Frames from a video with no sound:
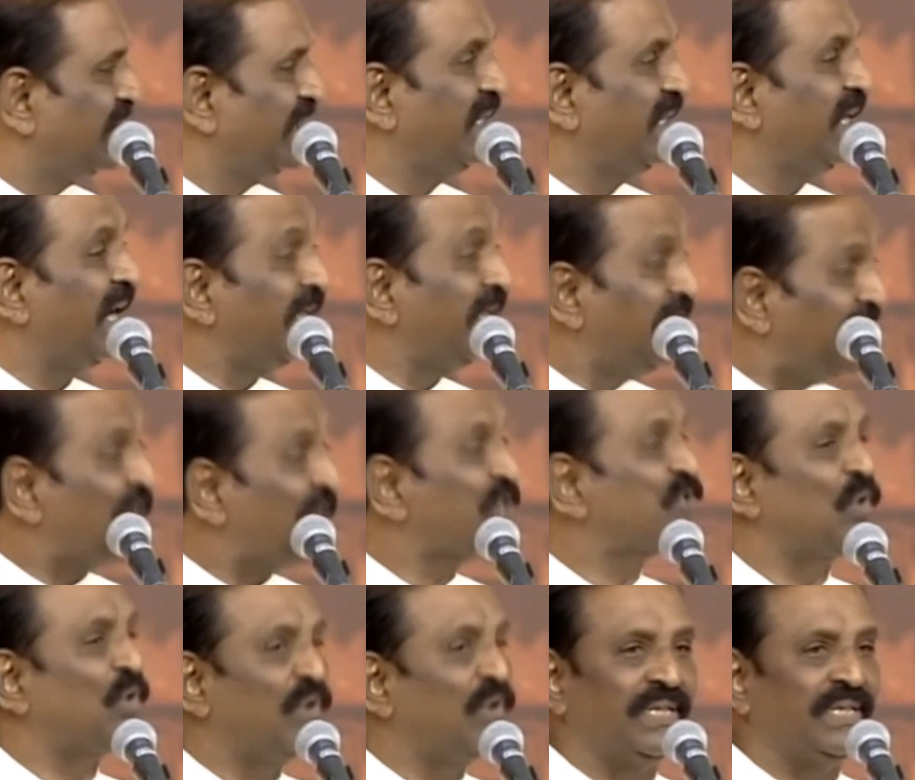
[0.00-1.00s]
இது அண்ணா
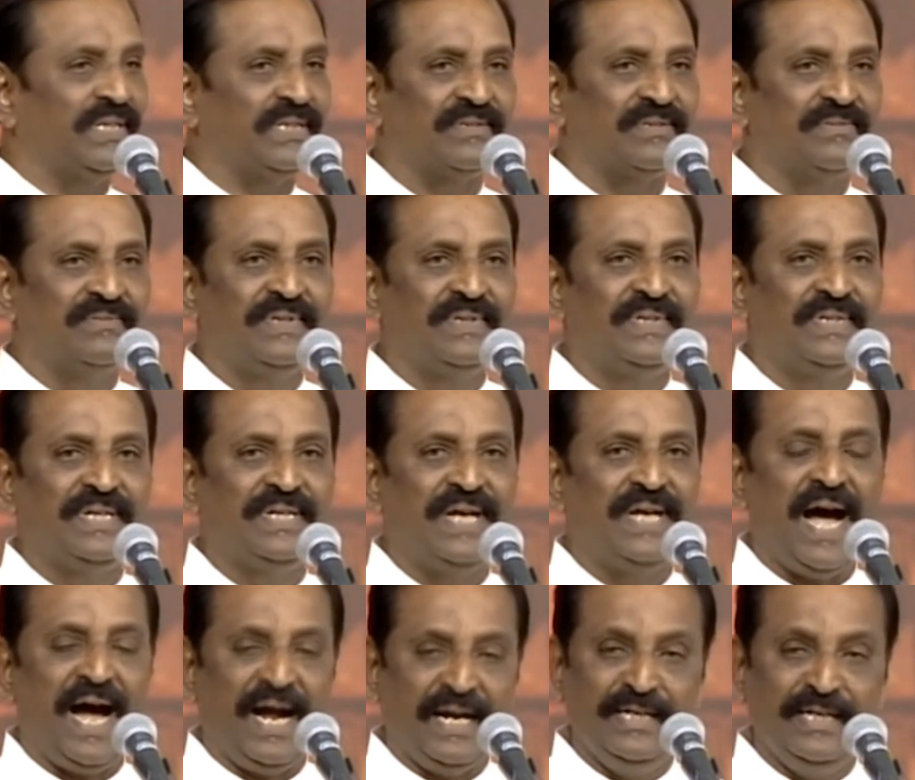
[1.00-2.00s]
சொன்னது
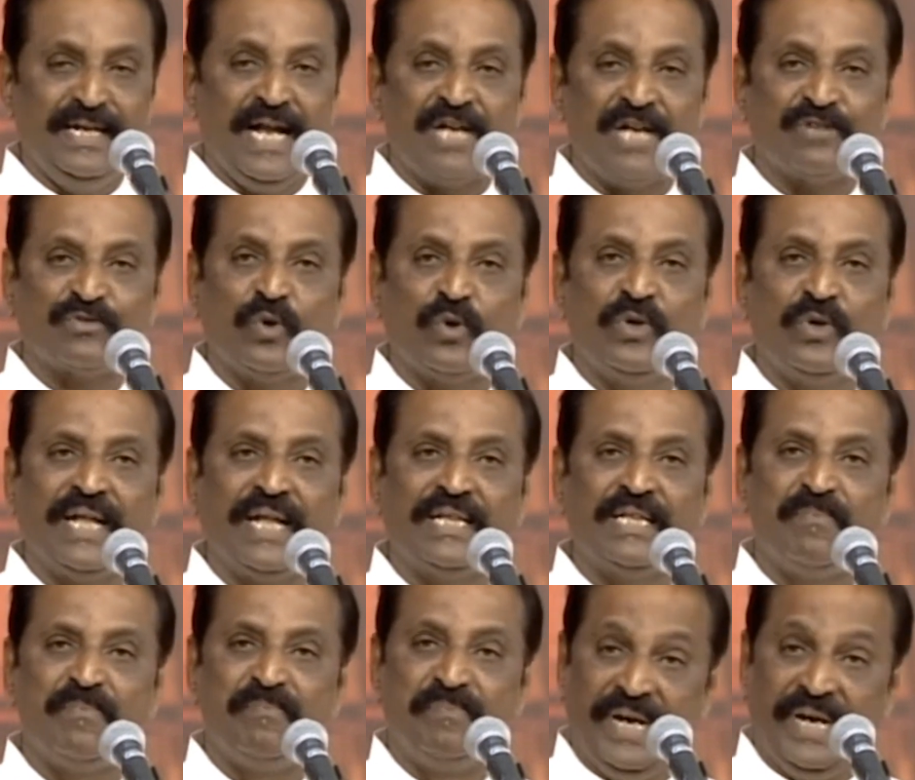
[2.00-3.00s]
அண்டா சொன்ன
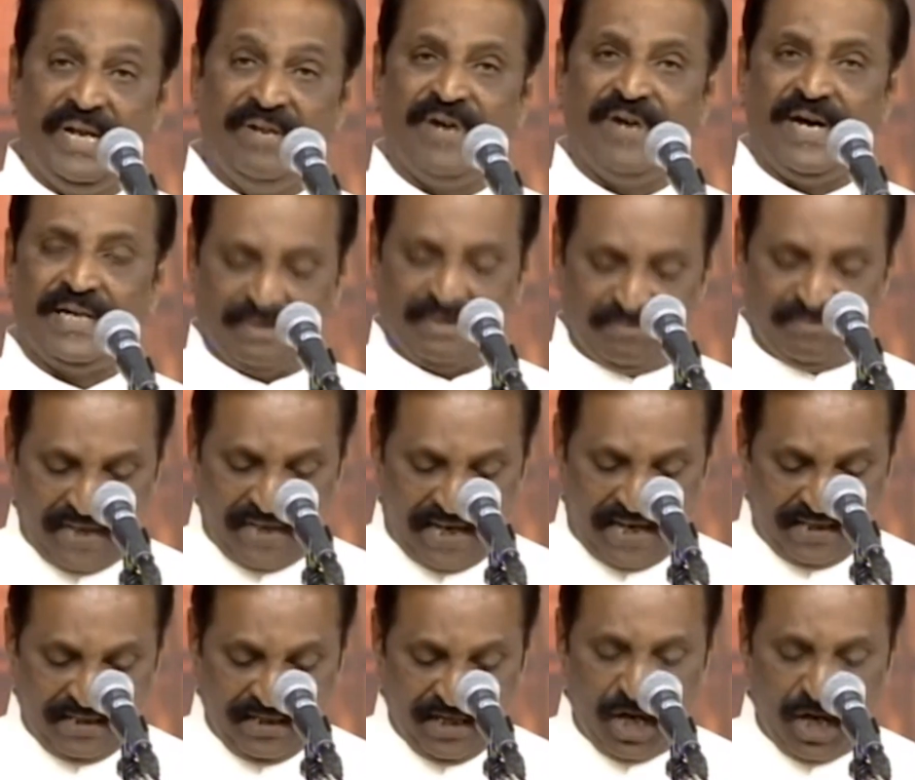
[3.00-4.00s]
அந்த பிடிவாதம்
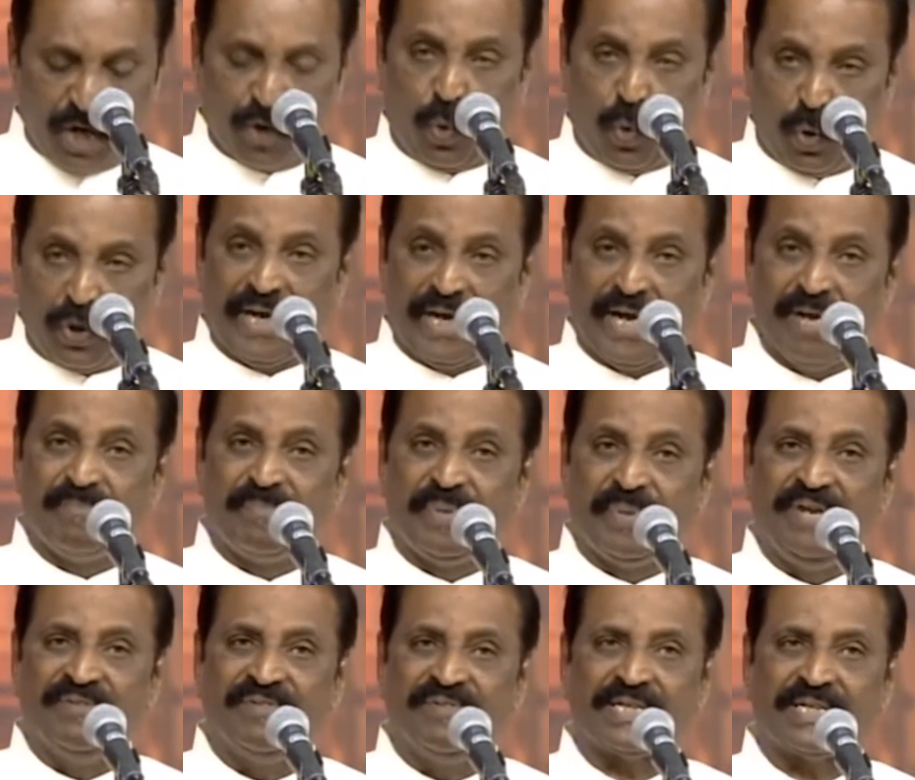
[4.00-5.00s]
தான் கொள்கை
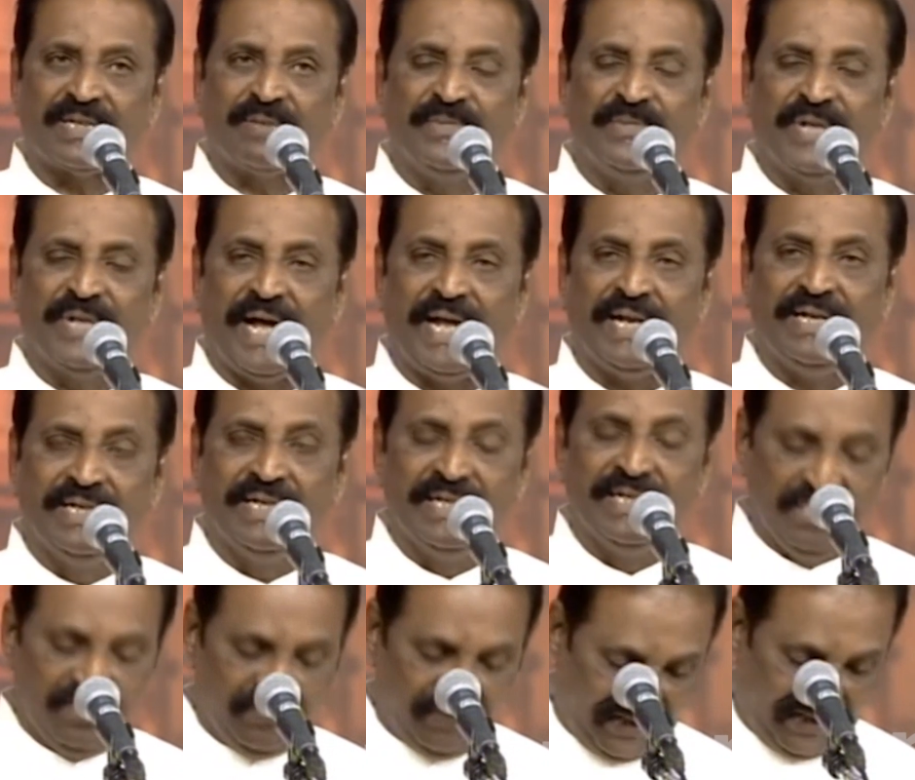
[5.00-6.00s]
பிடிவாதம் தான்
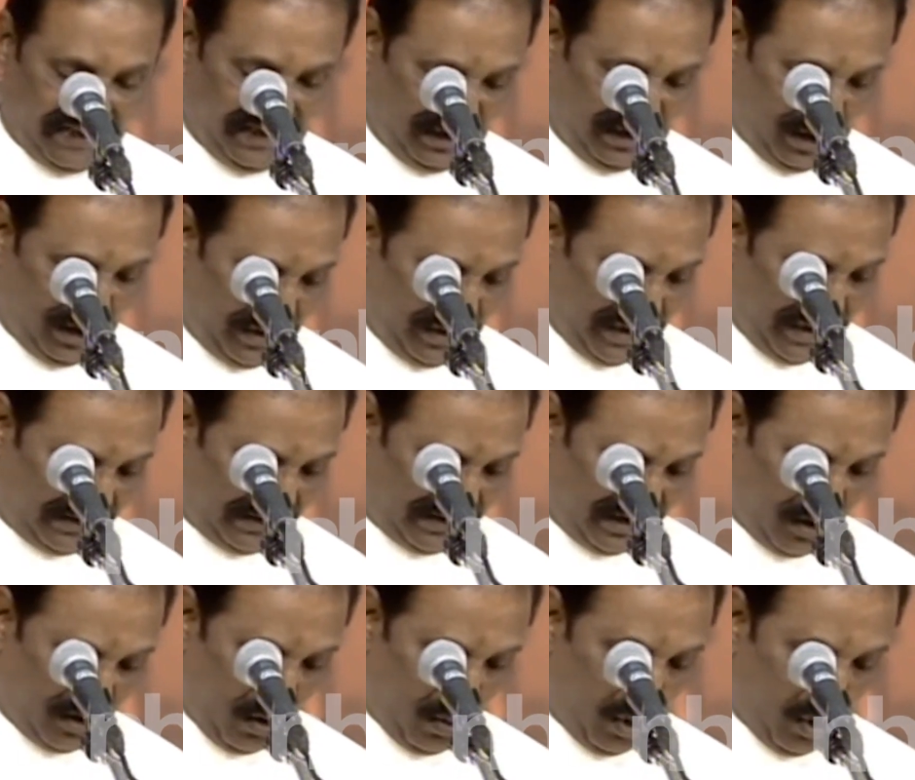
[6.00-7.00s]
இவரை இந்த
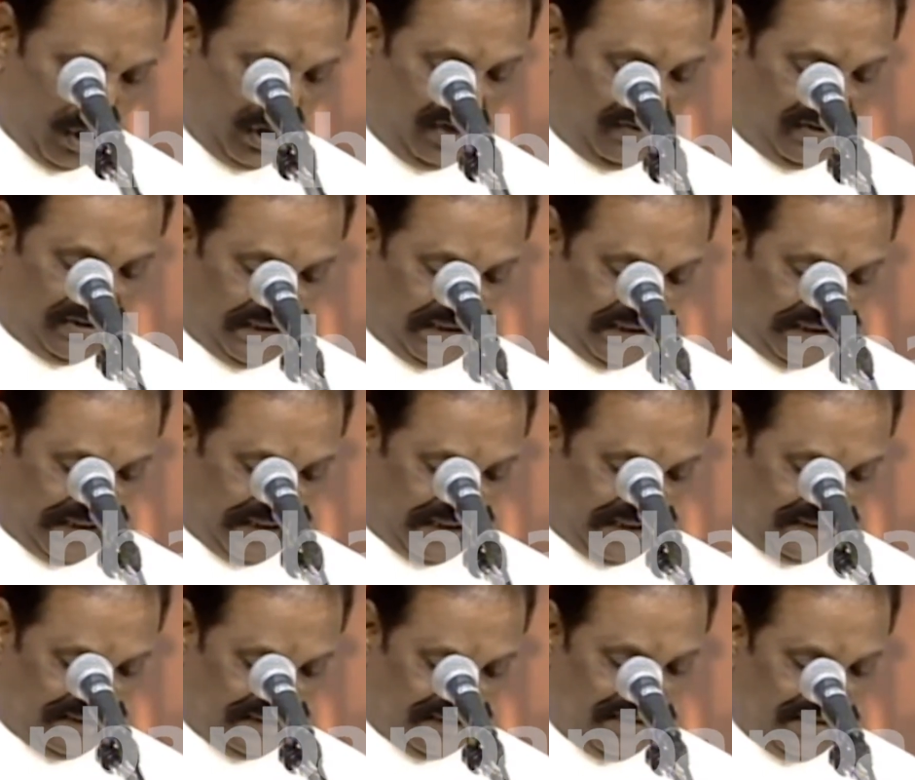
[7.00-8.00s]
உயரத்திற்கு கொண்டு
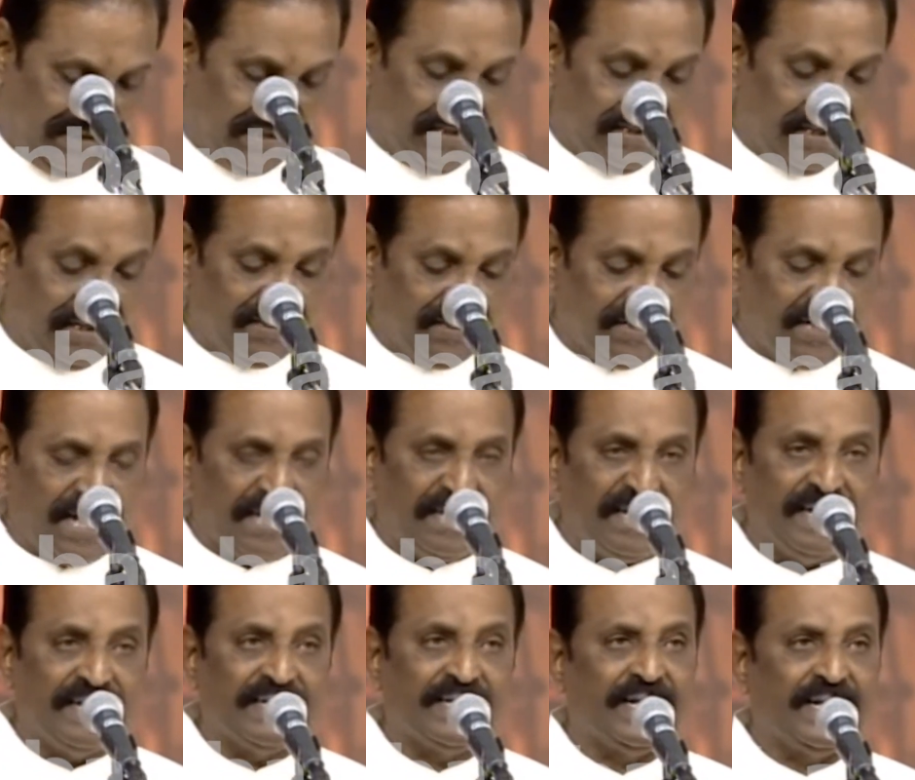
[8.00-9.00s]
வந்திருக்கிறது என்று நான்
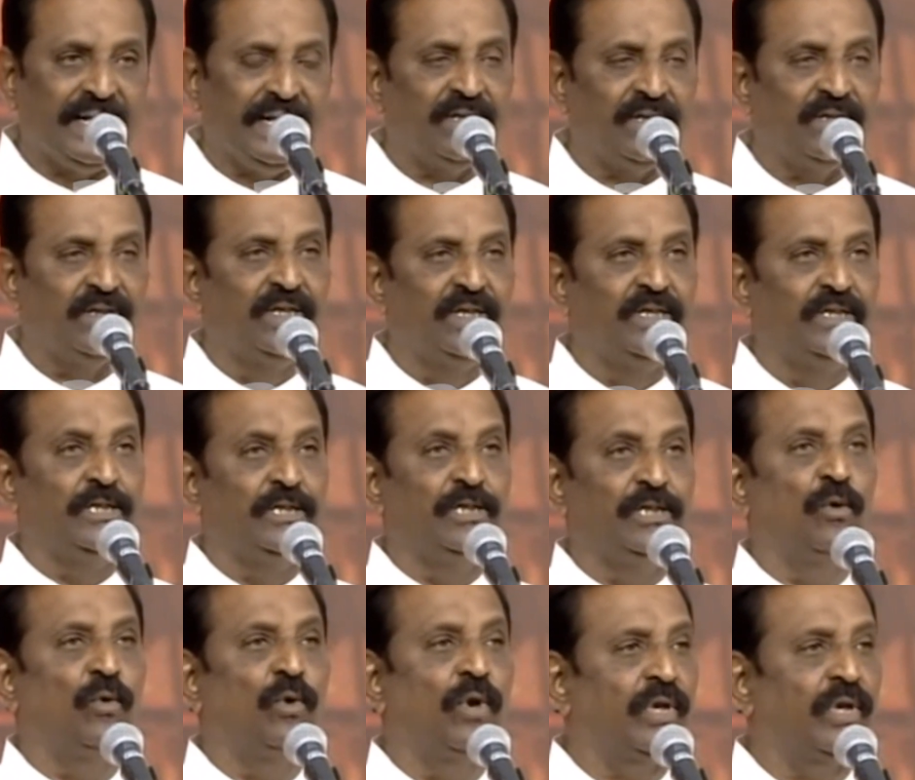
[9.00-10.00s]
நினைக்கிறேன்
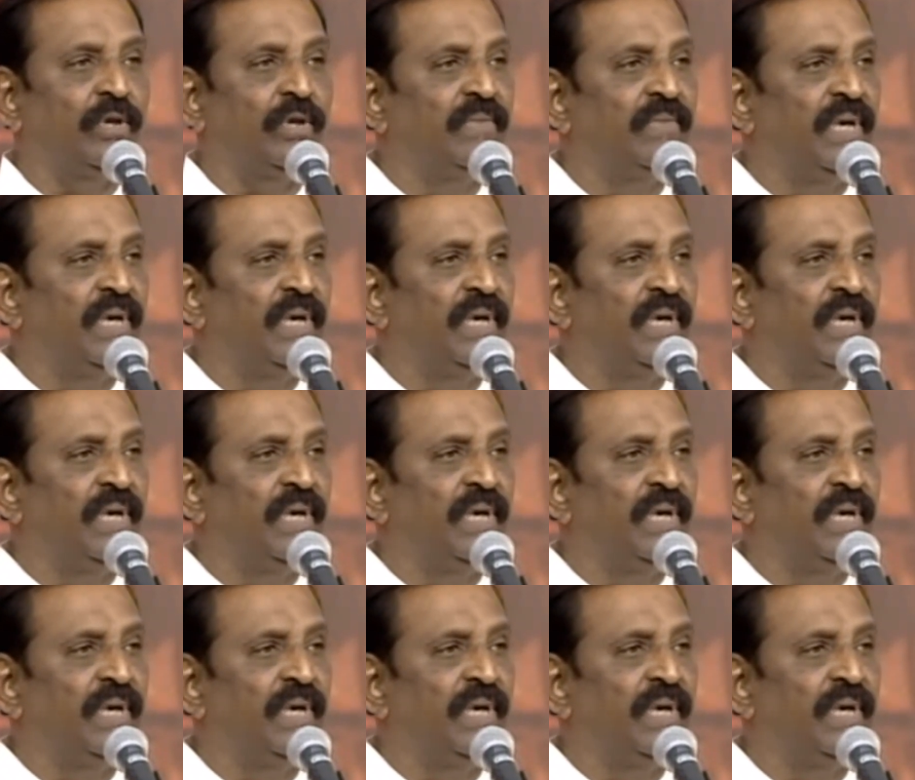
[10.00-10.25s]
இன்னொன்று